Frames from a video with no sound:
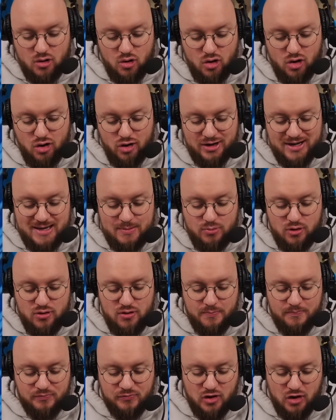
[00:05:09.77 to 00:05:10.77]

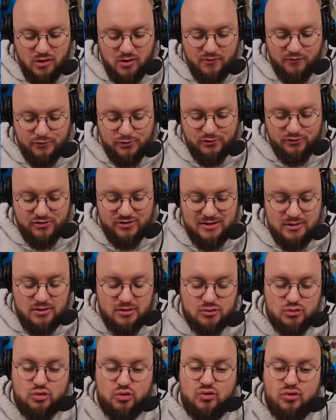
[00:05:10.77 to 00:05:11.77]
Horrible euh, faux
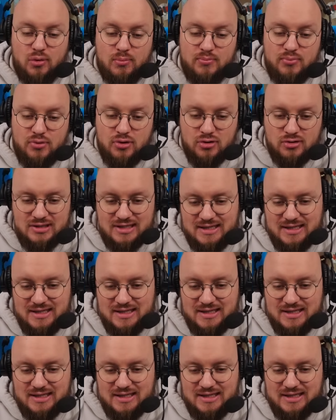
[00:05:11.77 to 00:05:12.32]
du tombeau